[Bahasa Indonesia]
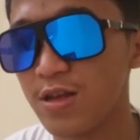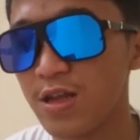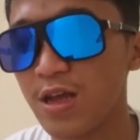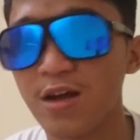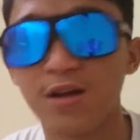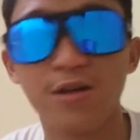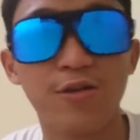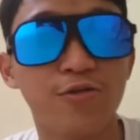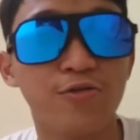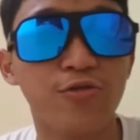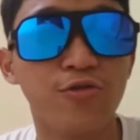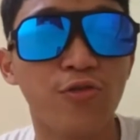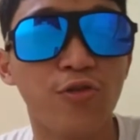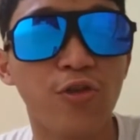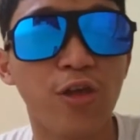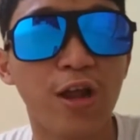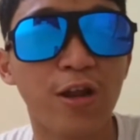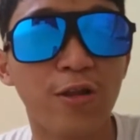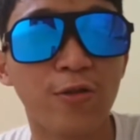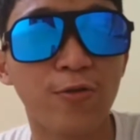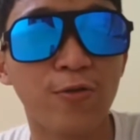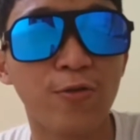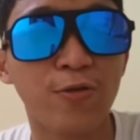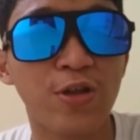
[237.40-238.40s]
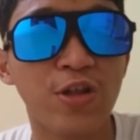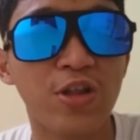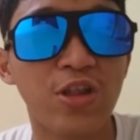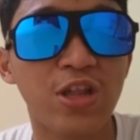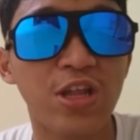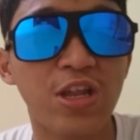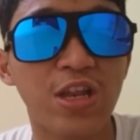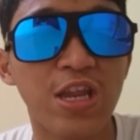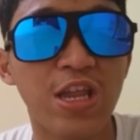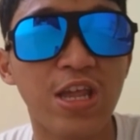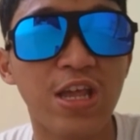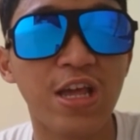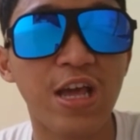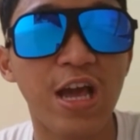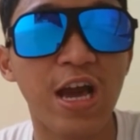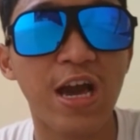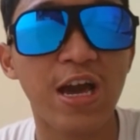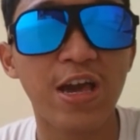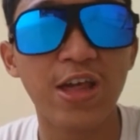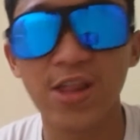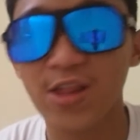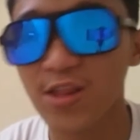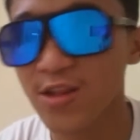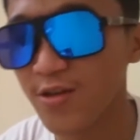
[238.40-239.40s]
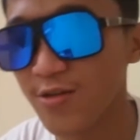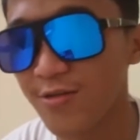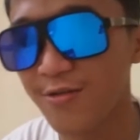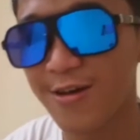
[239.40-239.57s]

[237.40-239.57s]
yang lucunya tuh di sini guys